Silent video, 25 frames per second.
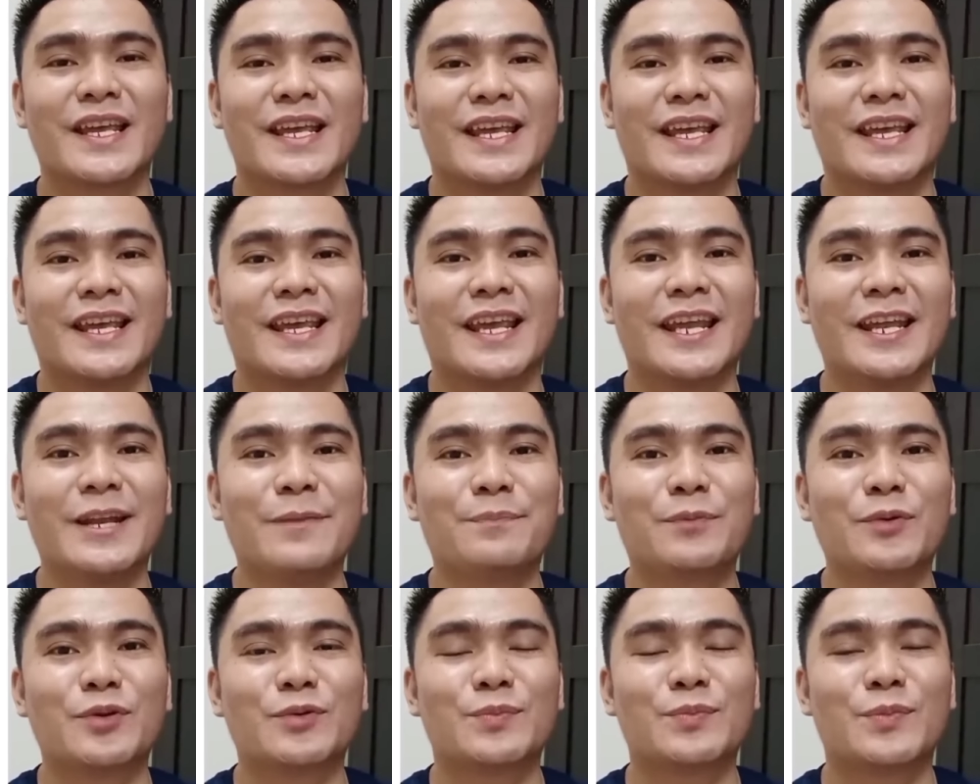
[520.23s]

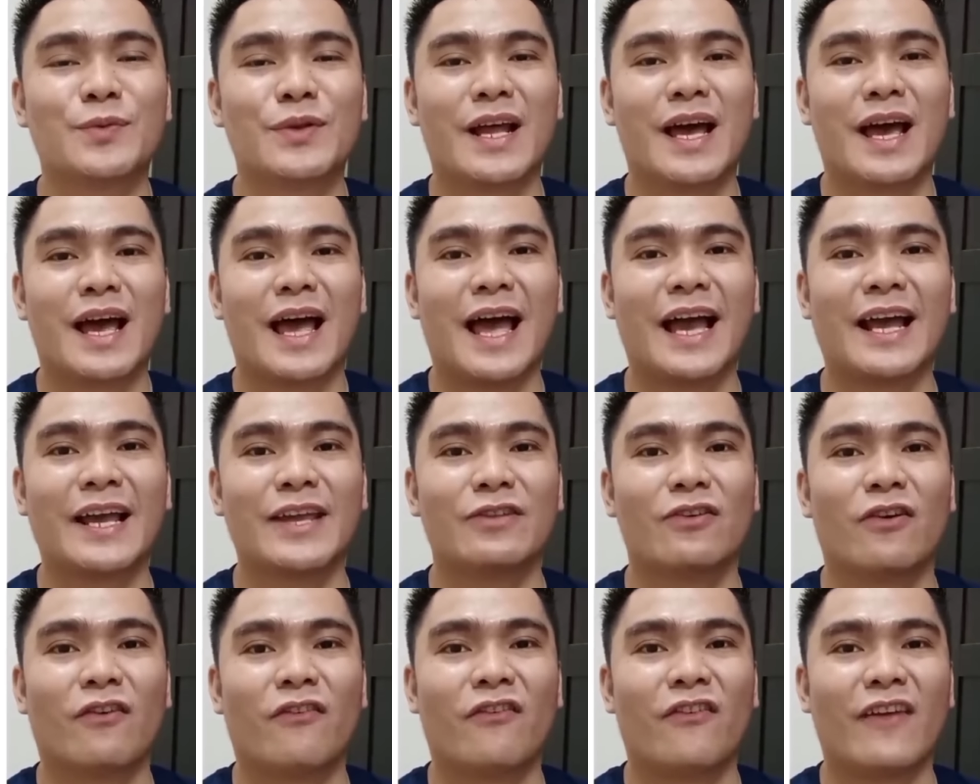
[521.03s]
i-input mo na ang
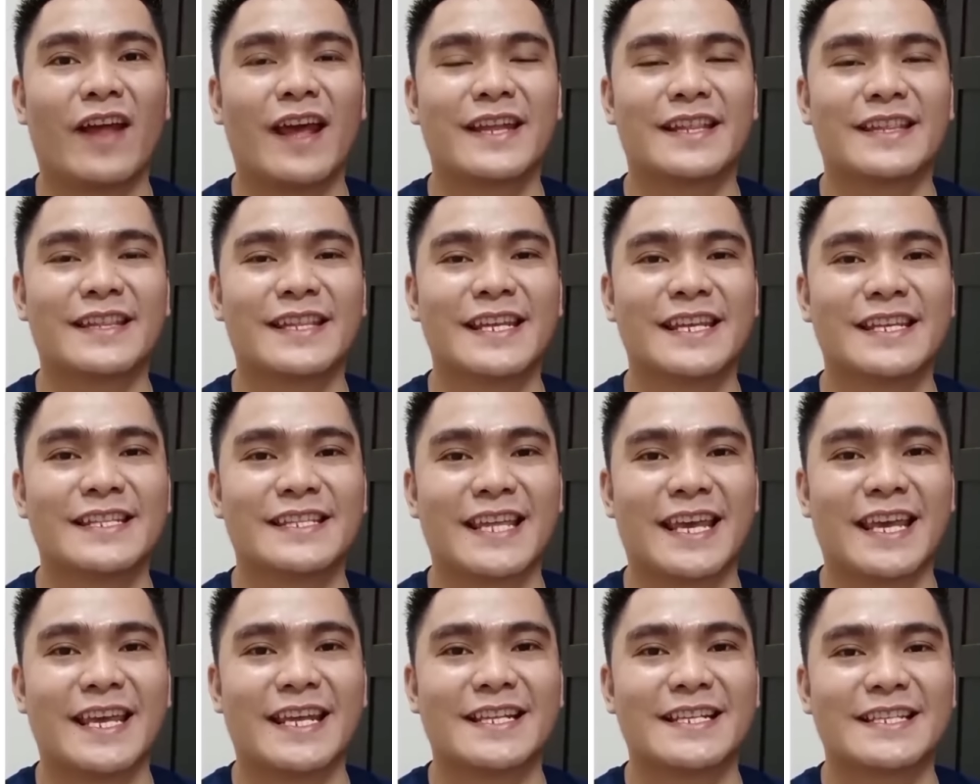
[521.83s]
iyong flight
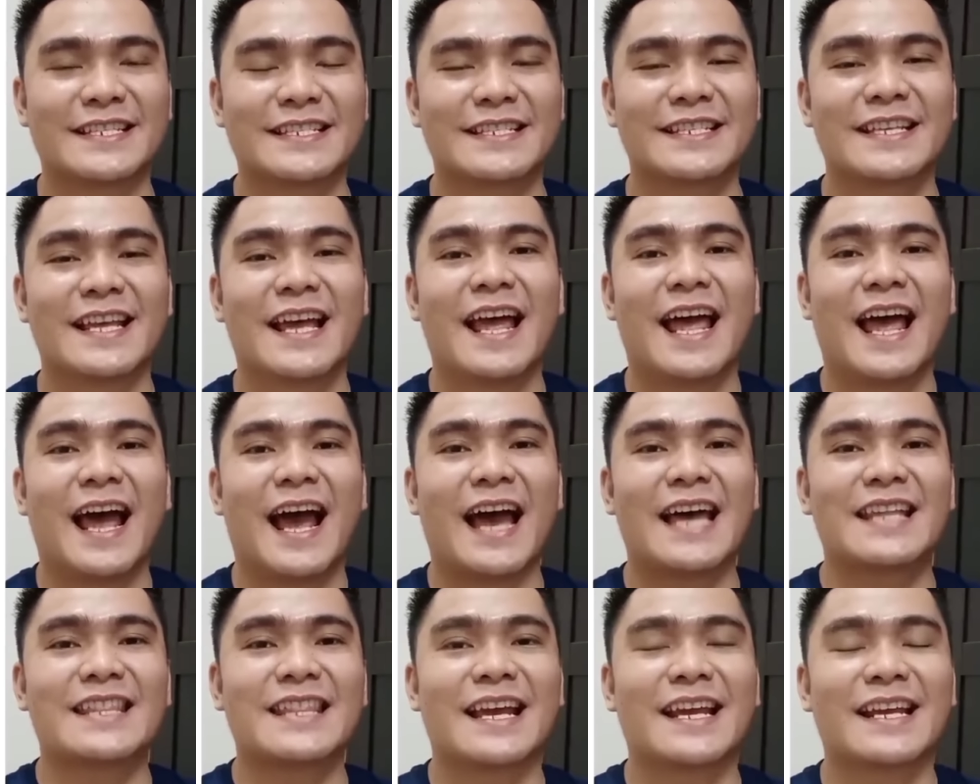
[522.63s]
details.
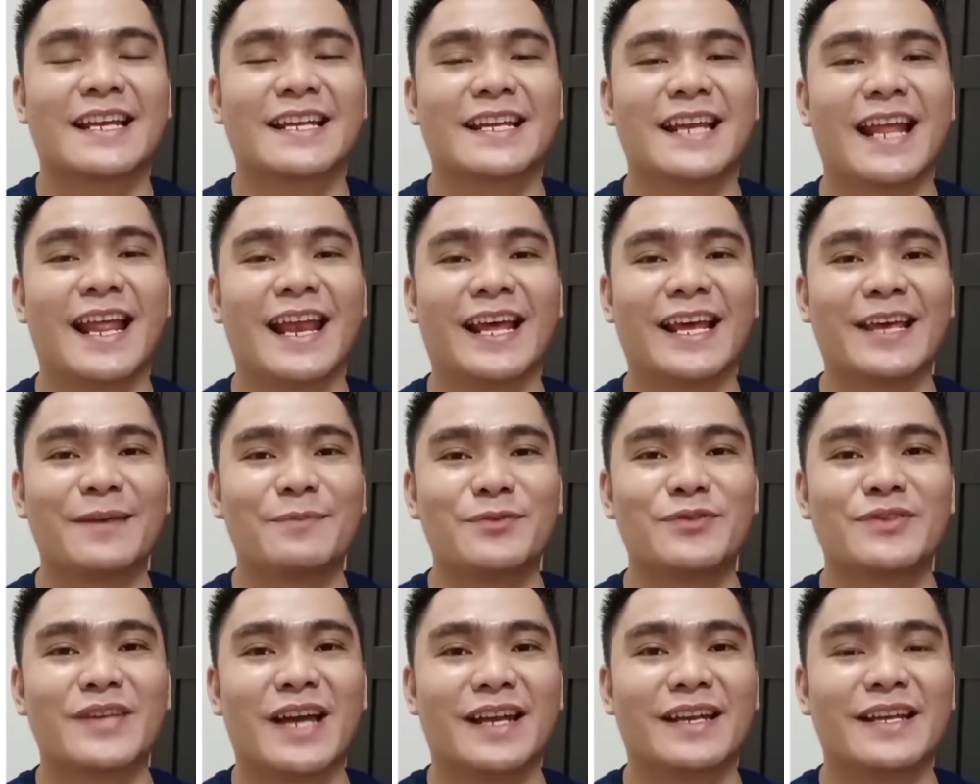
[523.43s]
At ang ilalagay
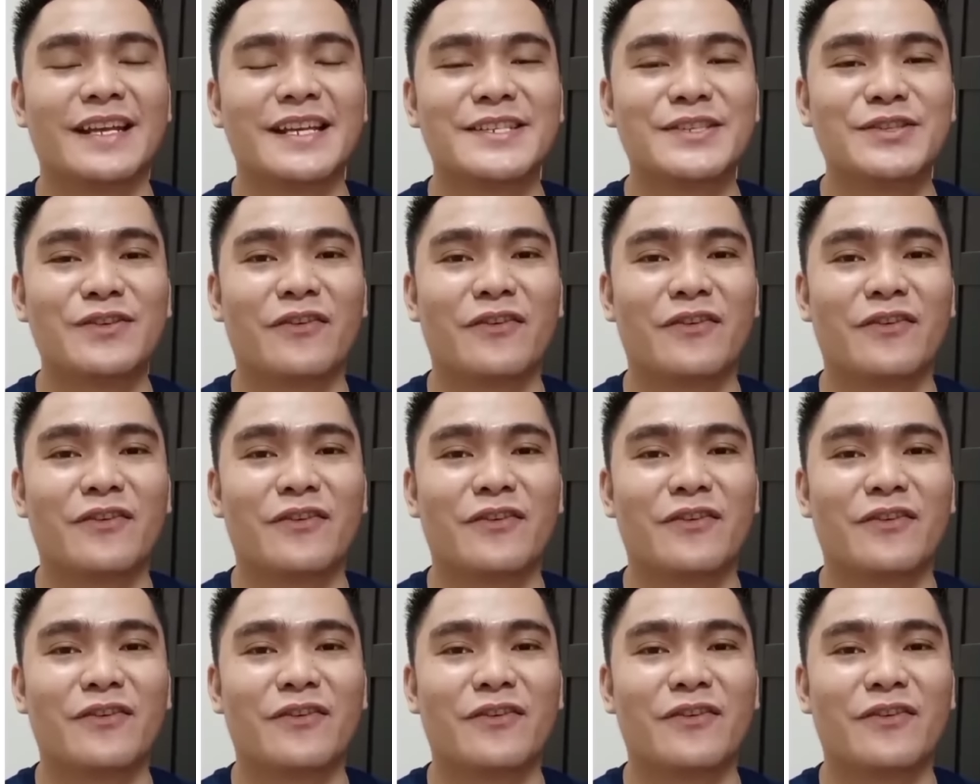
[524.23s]
mo dyan is